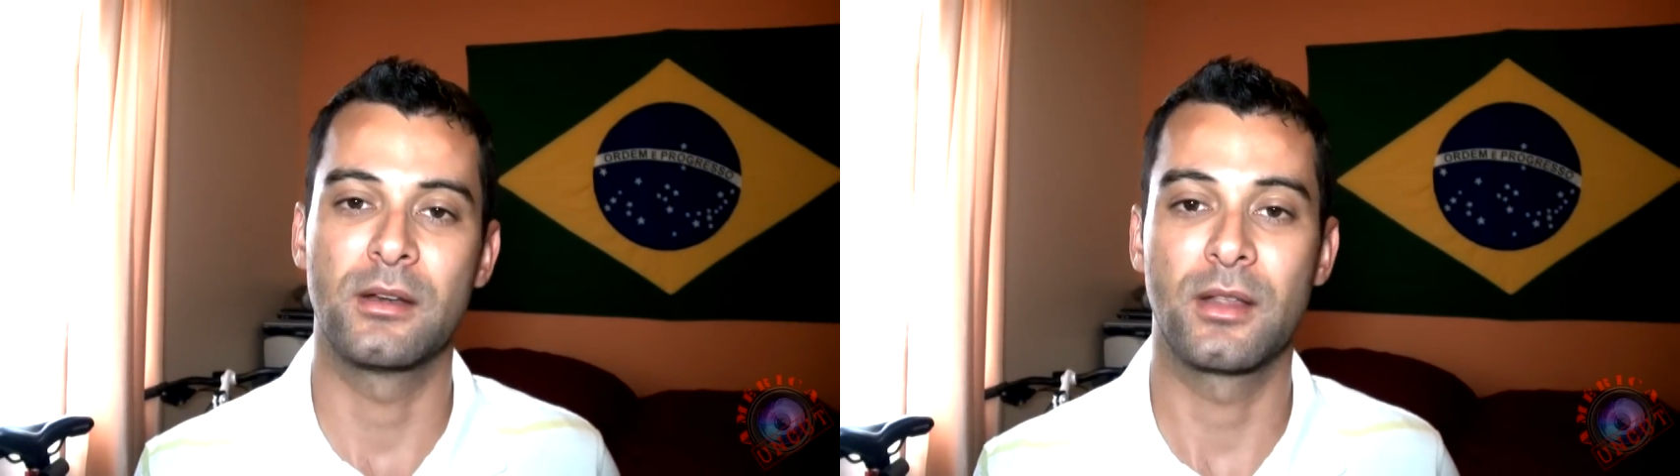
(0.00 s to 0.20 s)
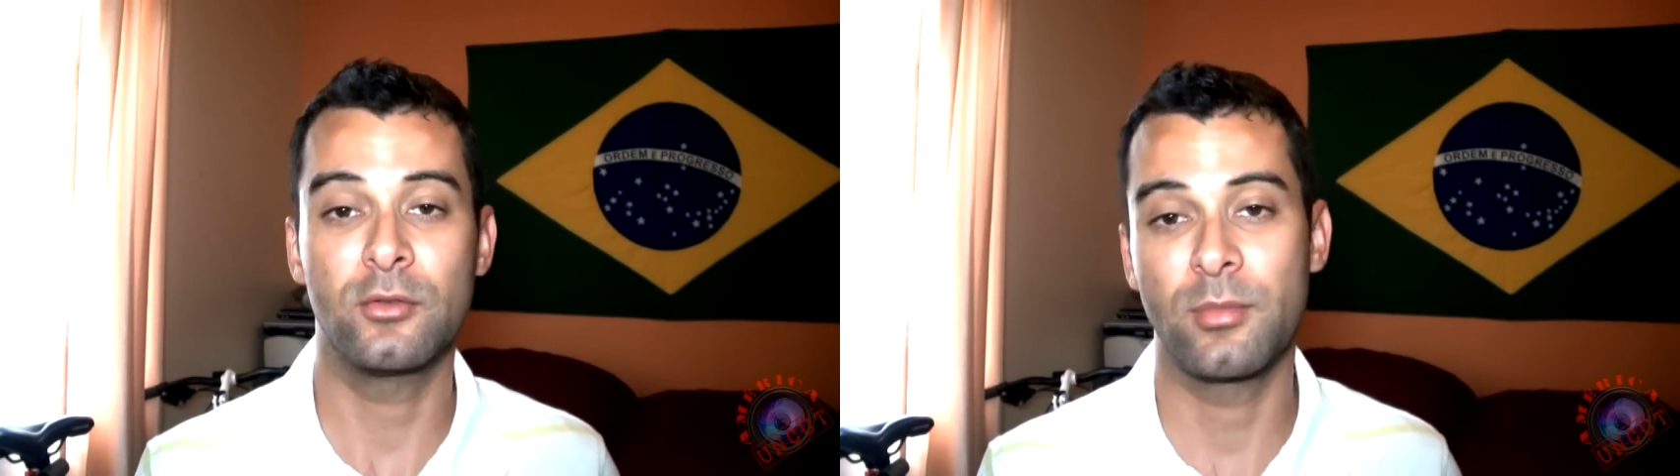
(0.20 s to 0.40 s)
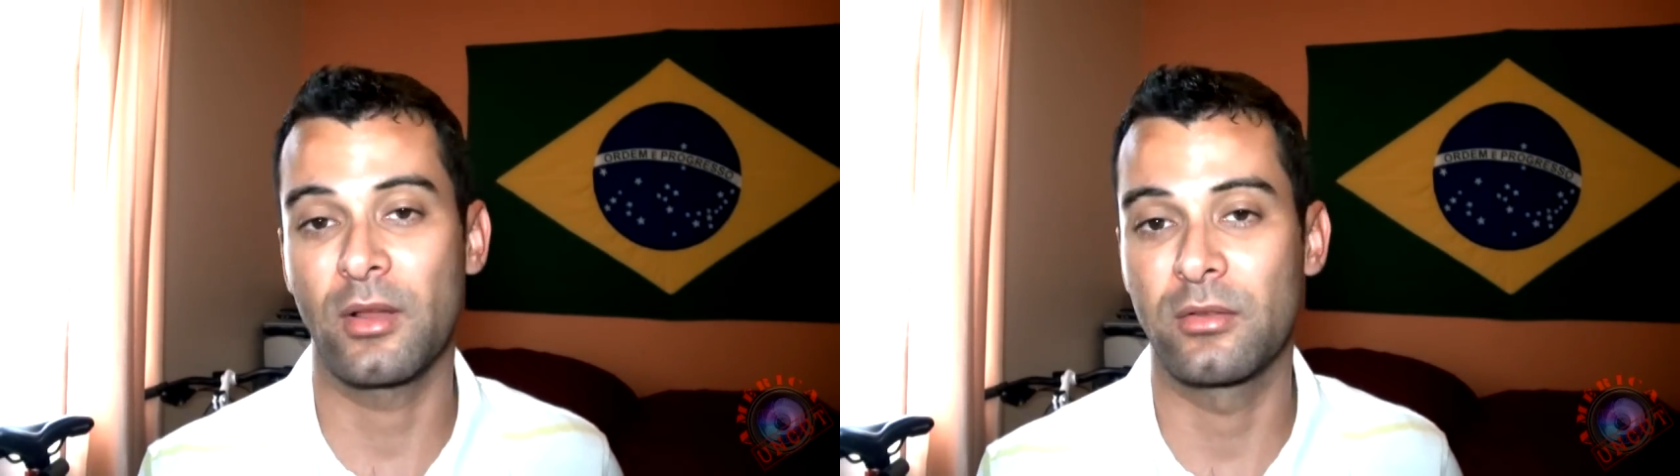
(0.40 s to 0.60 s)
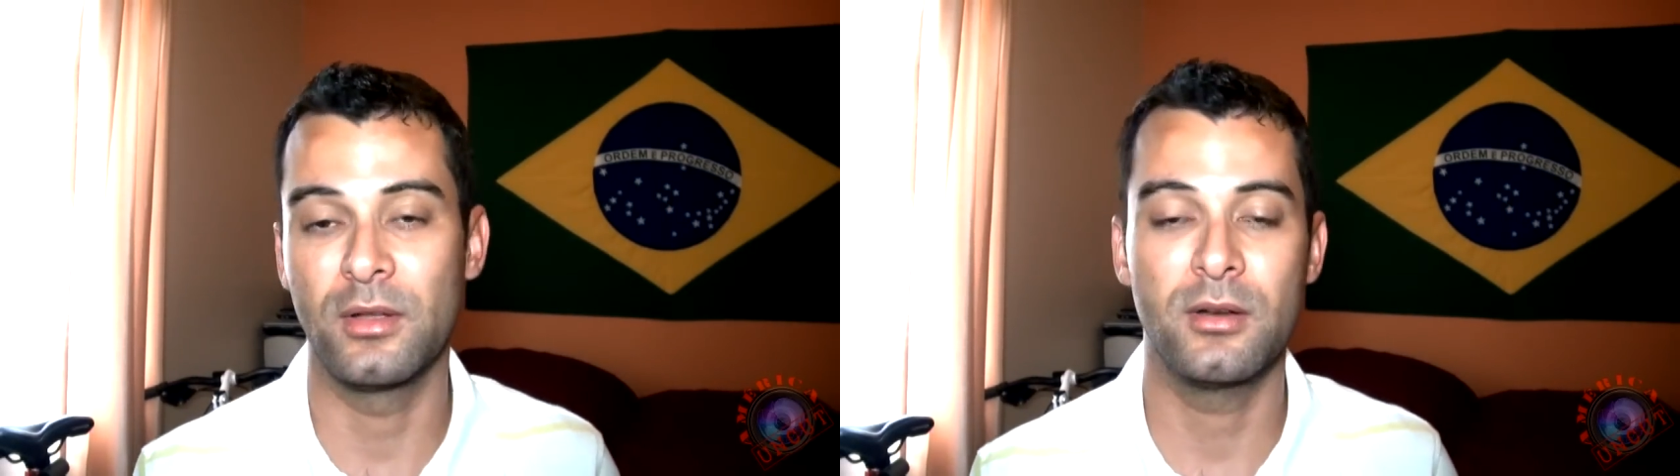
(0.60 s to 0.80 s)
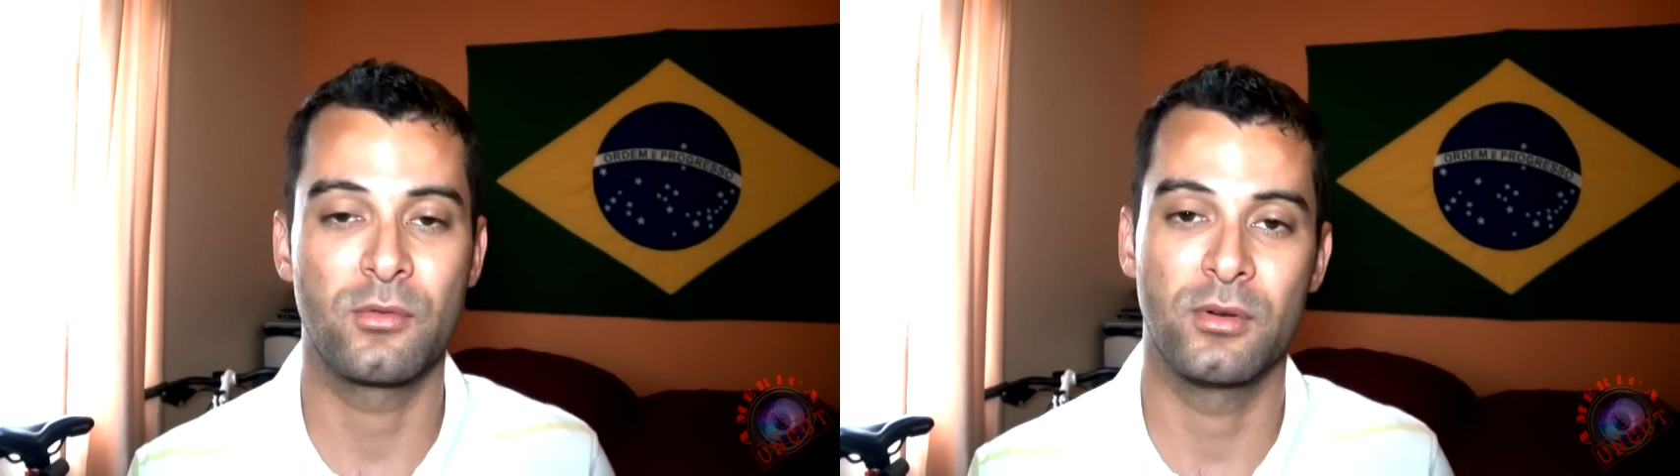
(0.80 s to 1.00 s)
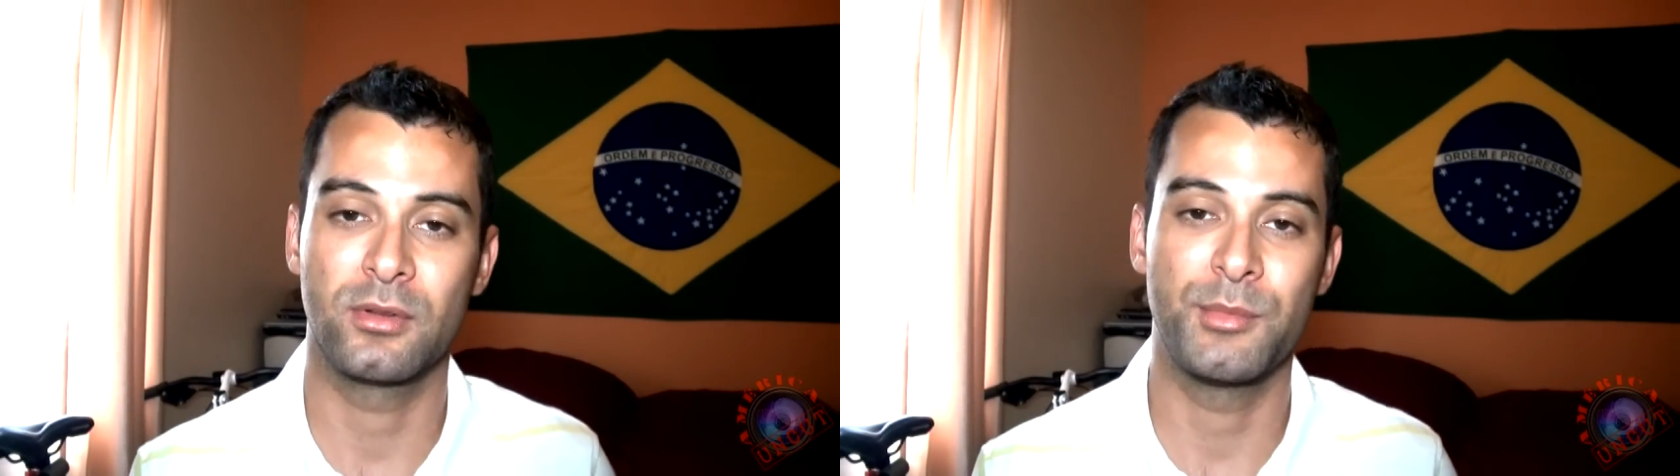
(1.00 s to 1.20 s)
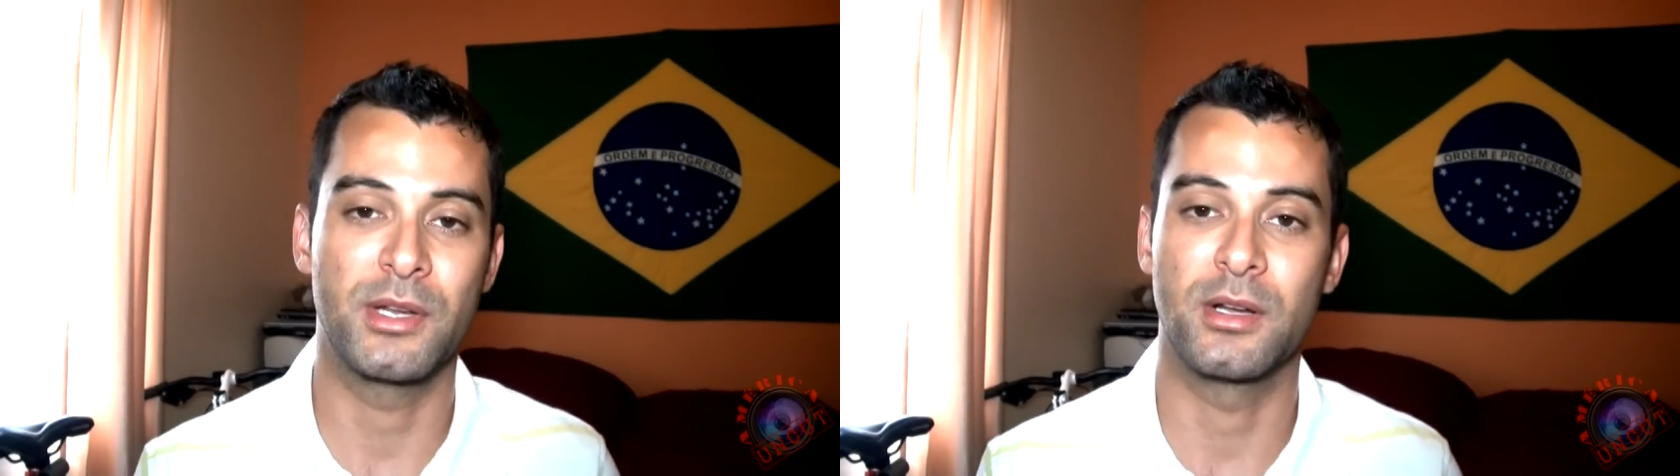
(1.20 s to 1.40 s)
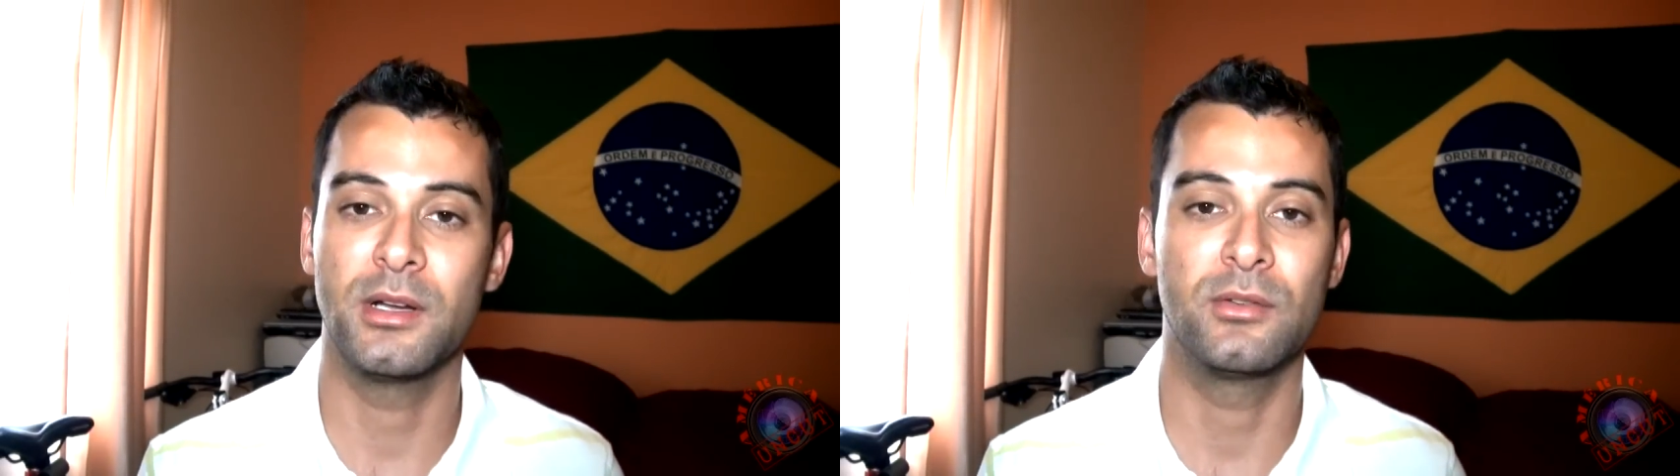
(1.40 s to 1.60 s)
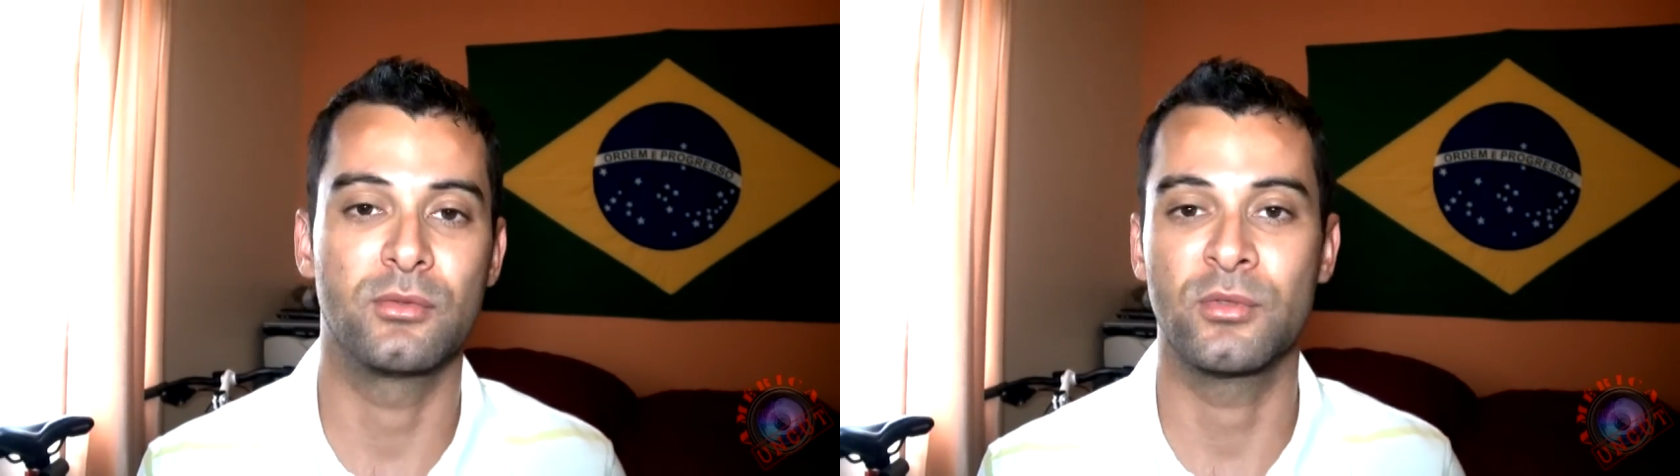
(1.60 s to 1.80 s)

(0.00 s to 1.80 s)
tanto brasileiro quanto americano,